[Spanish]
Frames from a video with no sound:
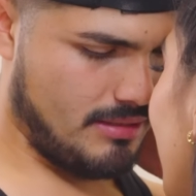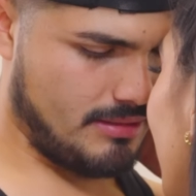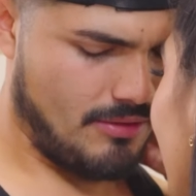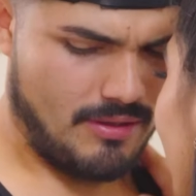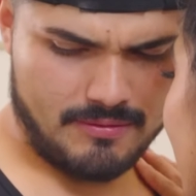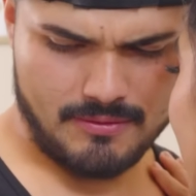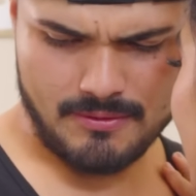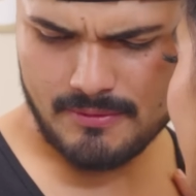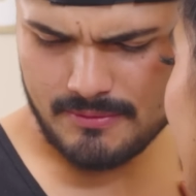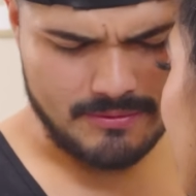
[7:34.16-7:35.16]
Señora,
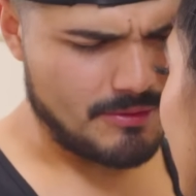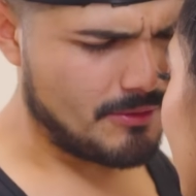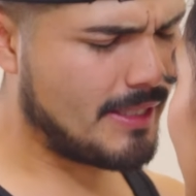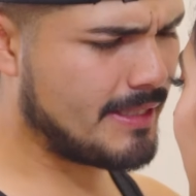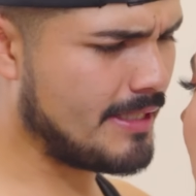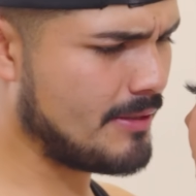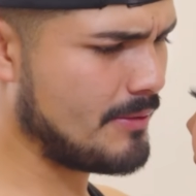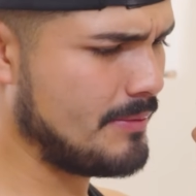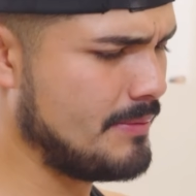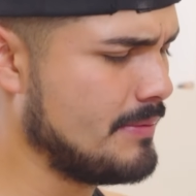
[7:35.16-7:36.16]
yo, yo no la
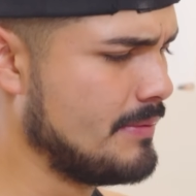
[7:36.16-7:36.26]
entiendo.